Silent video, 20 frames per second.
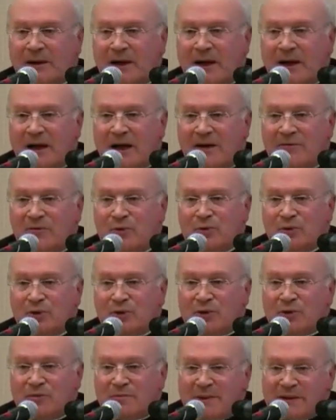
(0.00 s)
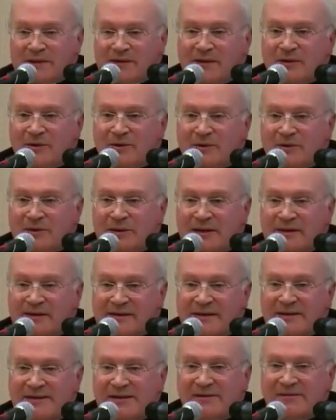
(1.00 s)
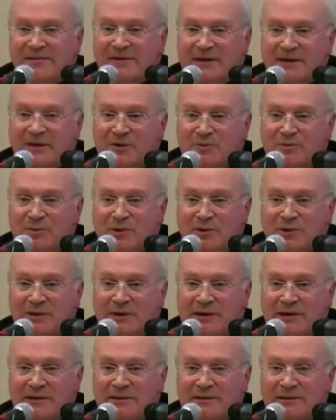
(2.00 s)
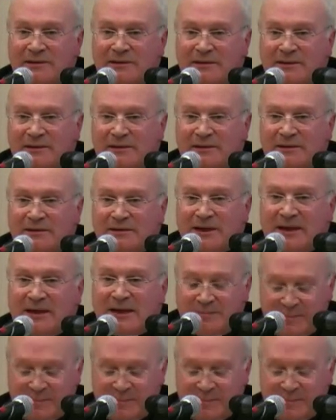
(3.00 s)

Ha avuto compassione senza fare rumore della